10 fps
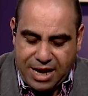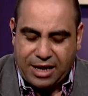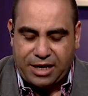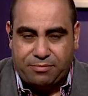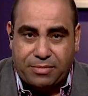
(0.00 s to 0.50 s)

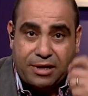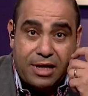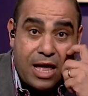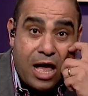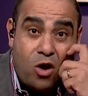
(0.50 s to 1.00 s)
الخدمة
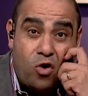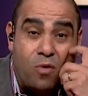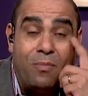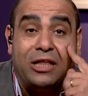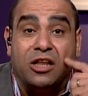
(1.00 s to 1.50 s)
هقول
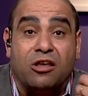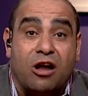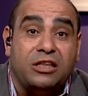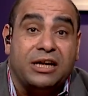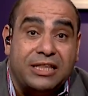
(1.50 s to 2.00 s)
لكم بعض
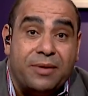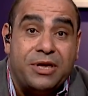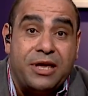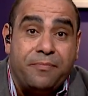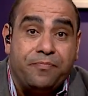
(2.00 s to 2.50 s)
القراءات
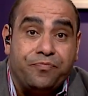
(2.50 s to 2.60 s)
الكتابية